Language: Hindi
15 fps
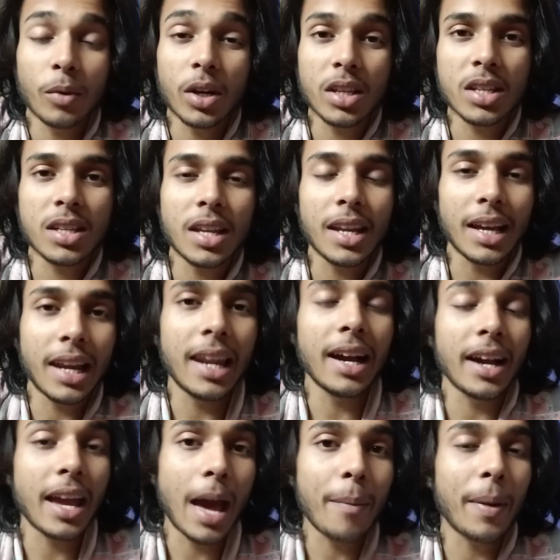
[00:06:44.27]
मोटी चीज़ें निकलने का
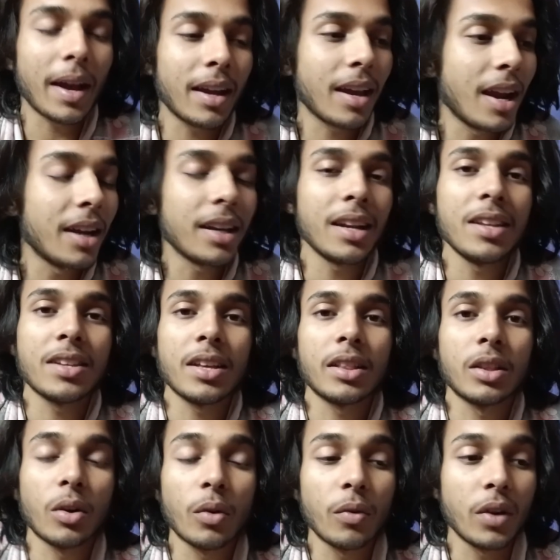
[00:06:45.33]
गैप है गेट के नीचे
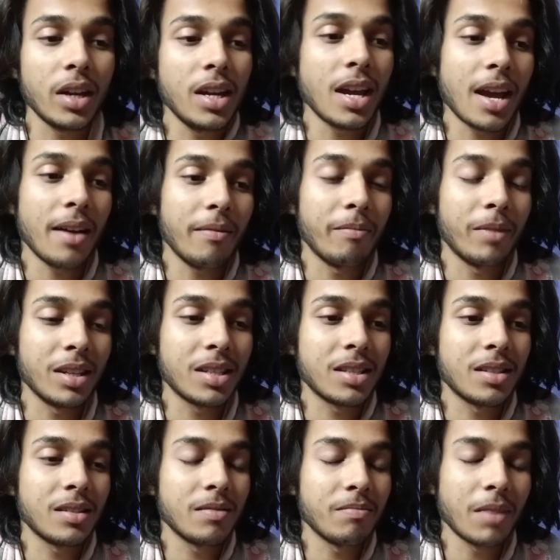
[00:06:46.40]
तो वही है बस
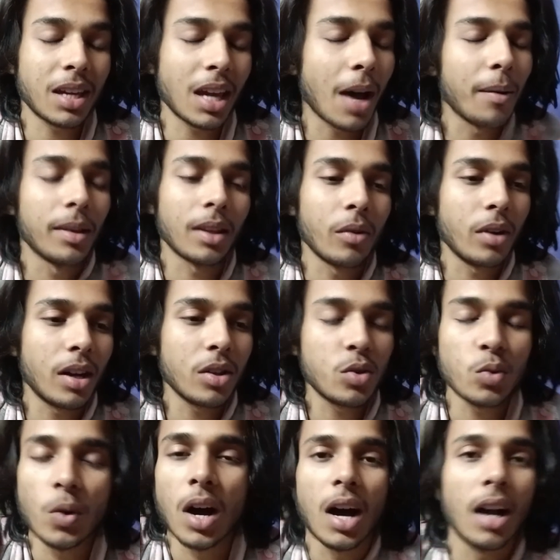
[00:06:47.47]
मैं क्या बताऊँ यार
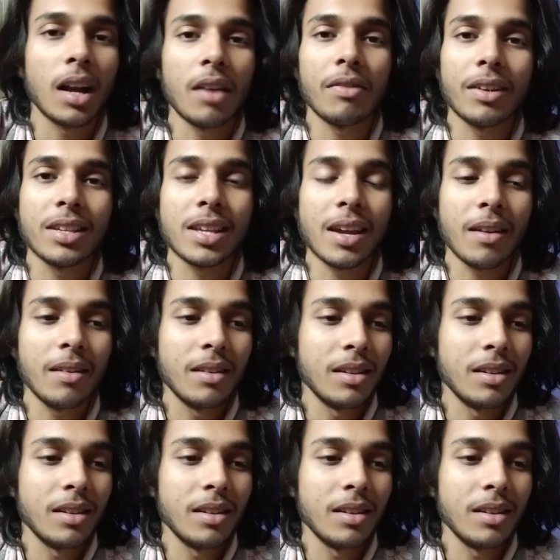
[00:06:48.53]
चूहा आ गया फिर से